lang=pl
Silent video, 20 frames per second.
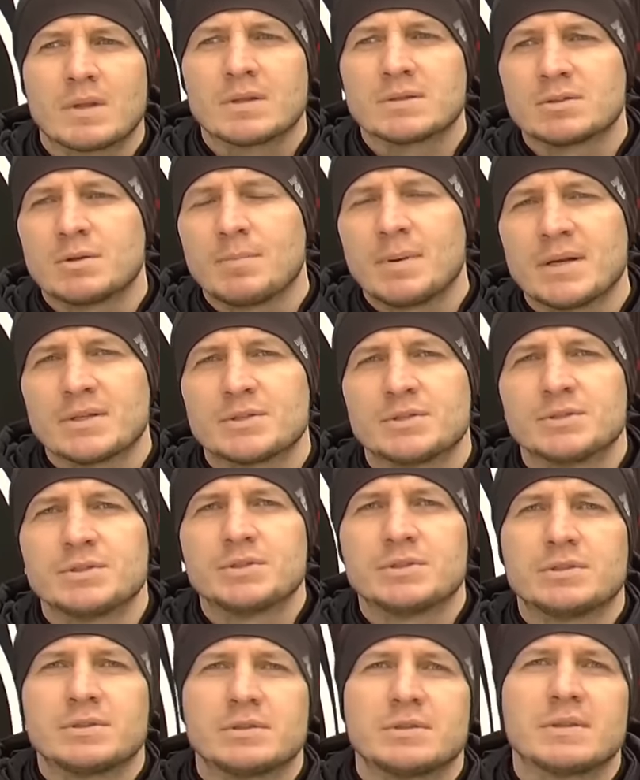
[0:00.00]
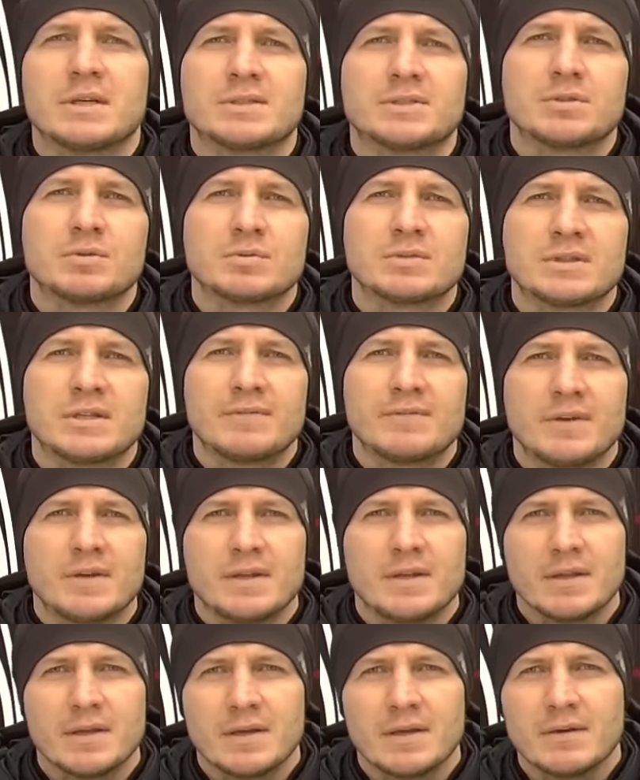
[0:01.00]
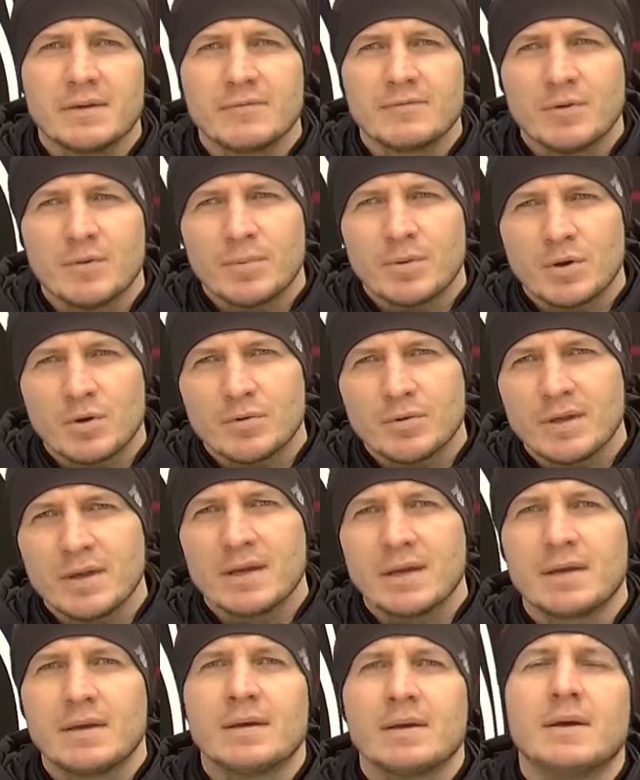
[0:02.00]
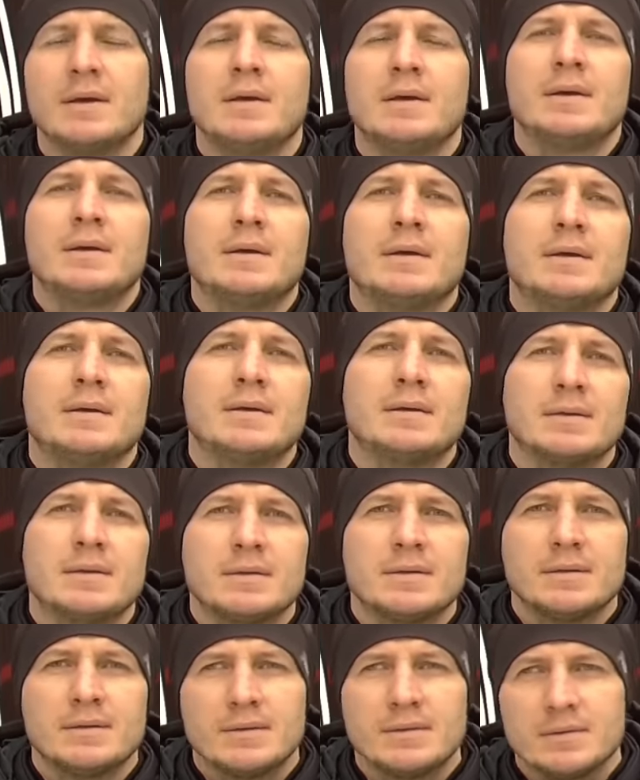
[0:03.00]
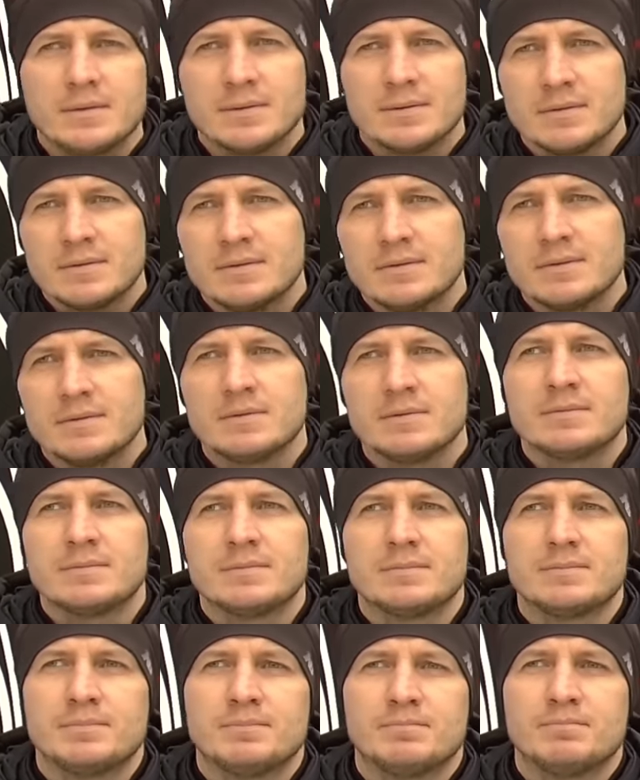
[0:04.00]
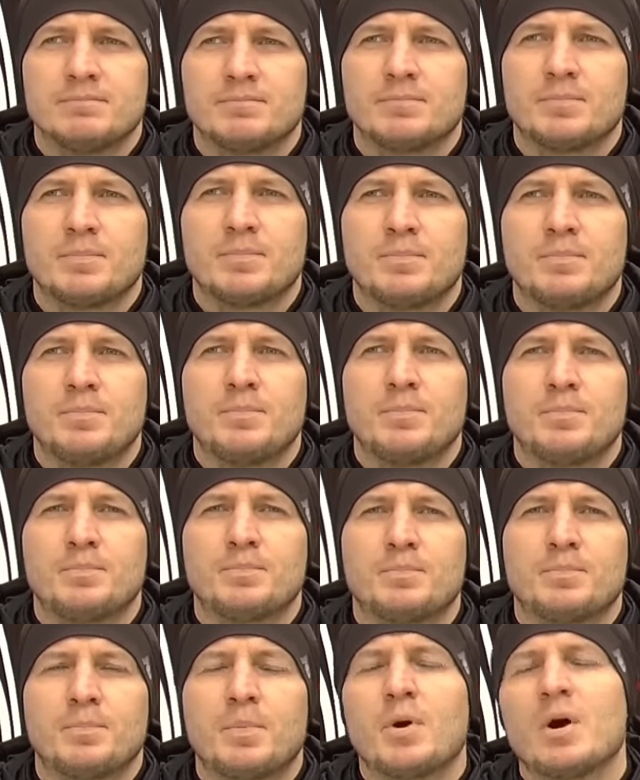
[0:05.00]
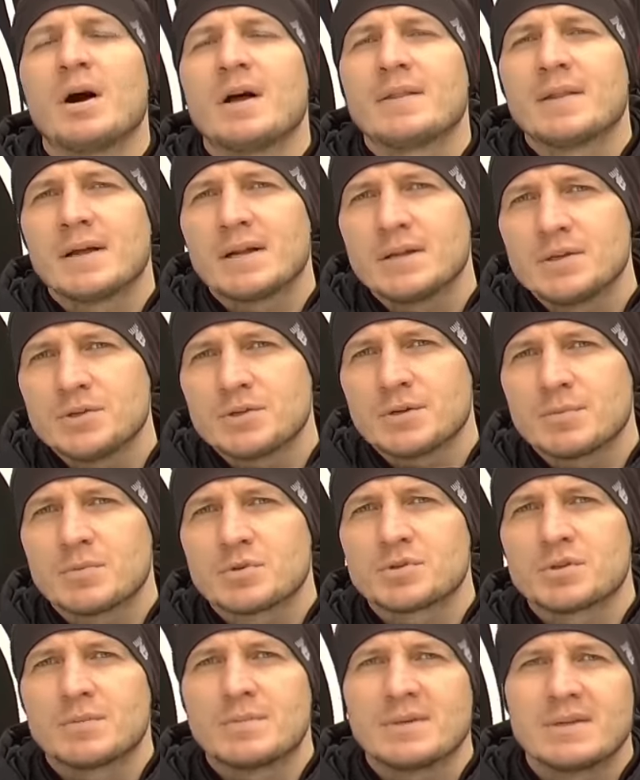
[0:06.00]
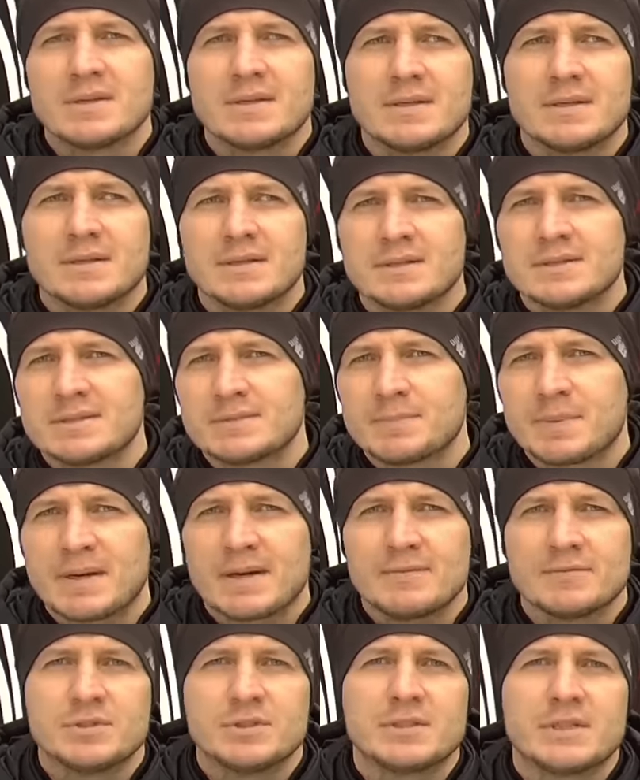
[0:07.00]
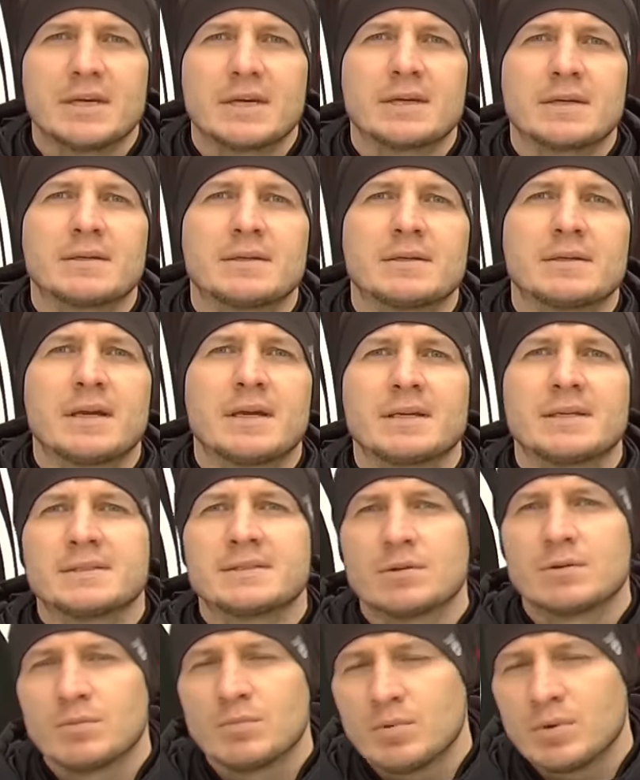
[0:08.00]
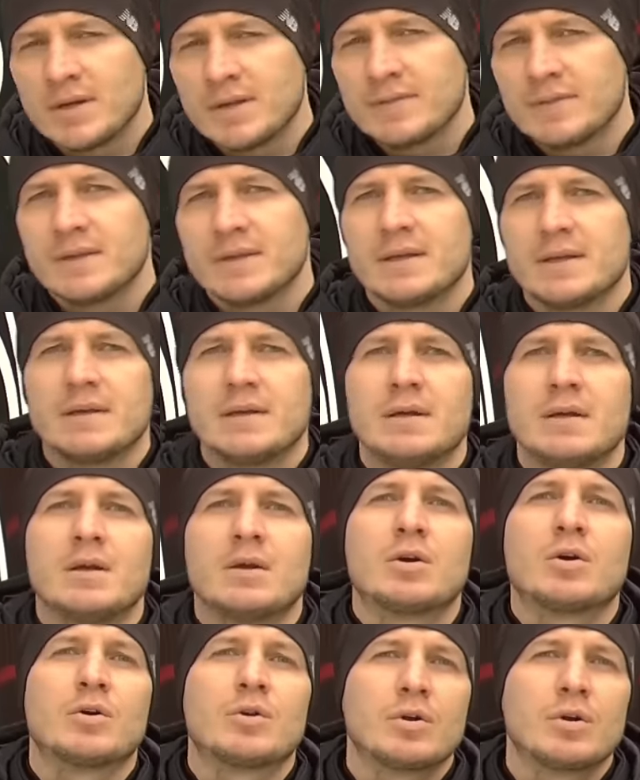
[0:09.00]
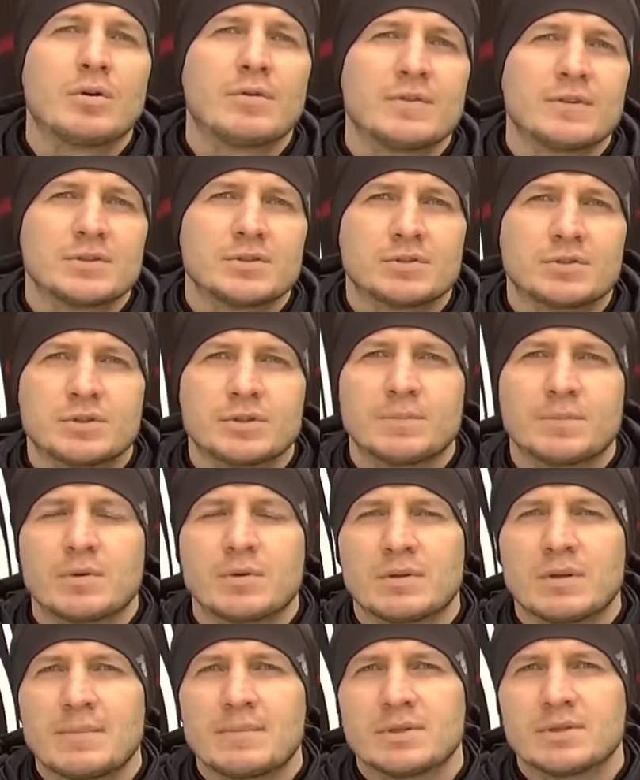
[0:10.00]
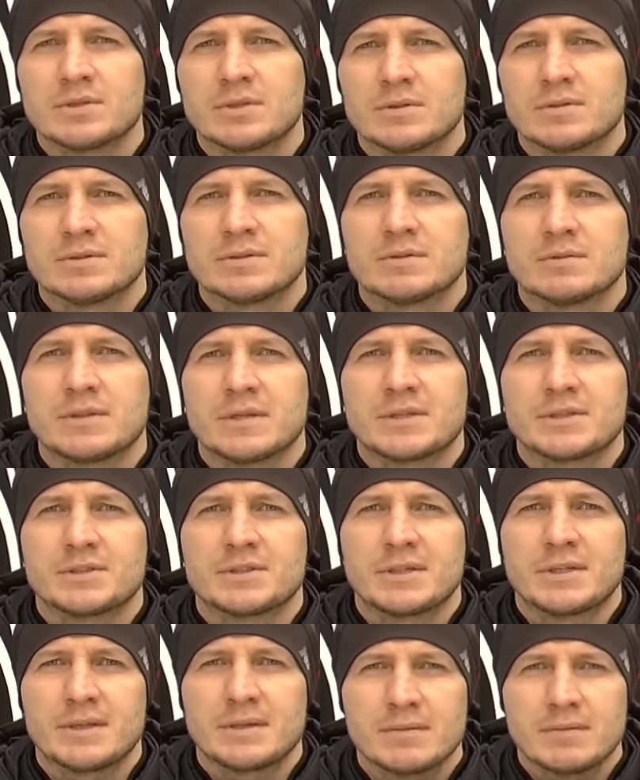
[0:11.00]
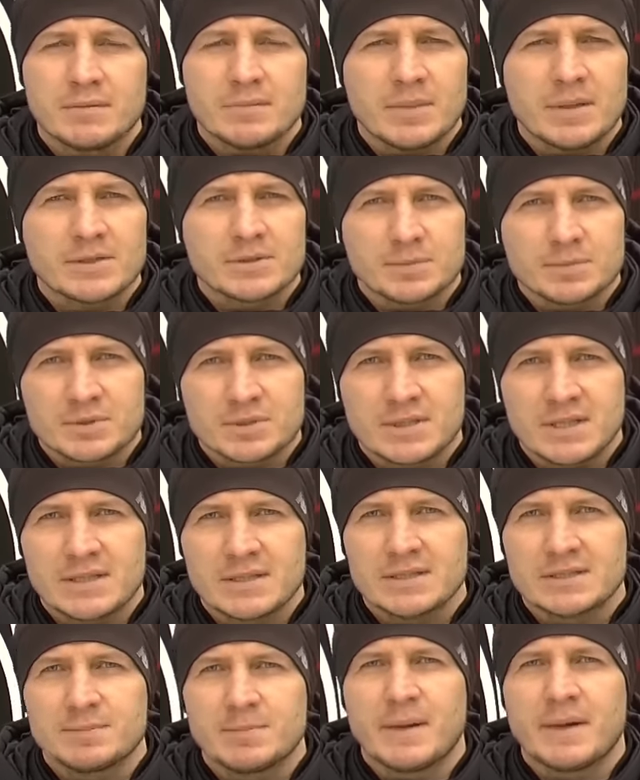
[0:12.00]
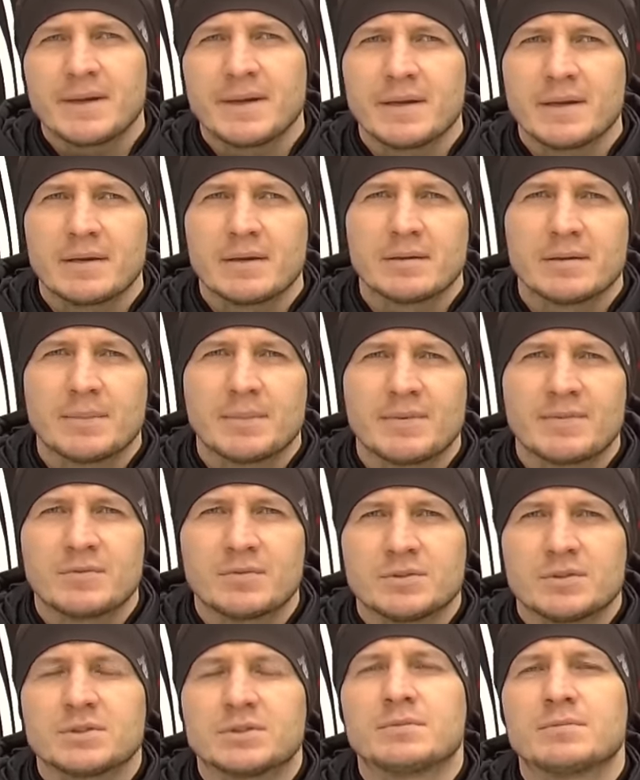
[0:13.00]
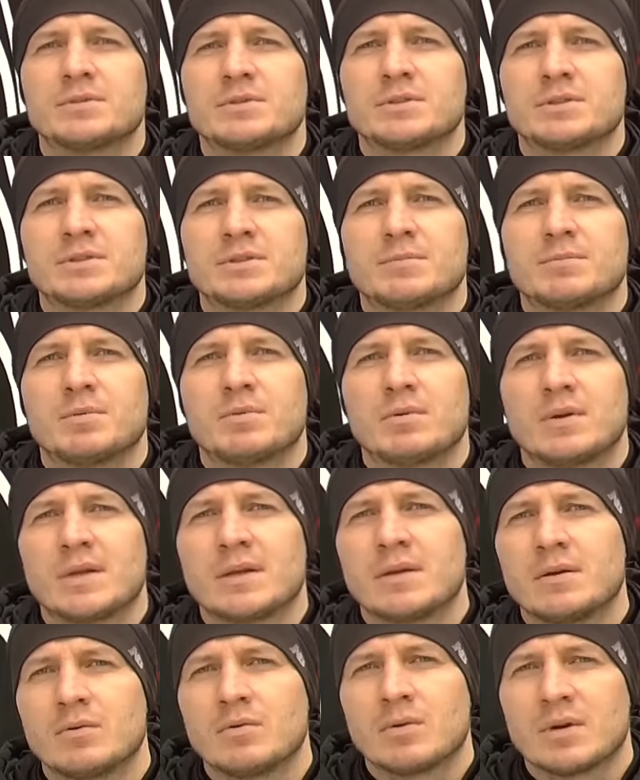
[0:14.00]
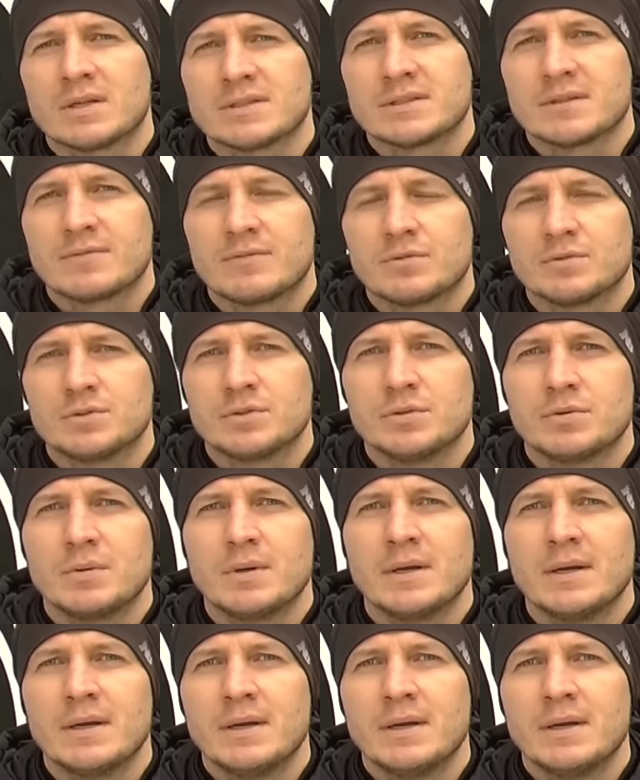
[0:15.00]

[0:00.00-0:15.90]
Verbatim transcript: zobaczyć nasze ustawienie w obronie. Y, po analizie możemy sprawdzić, tak, jakie są błędy, korygować to szybko na bieżąco. Także bardzo przydatny sparring. Na pewno cieszymy się, że po lekkich urazach wrócił y,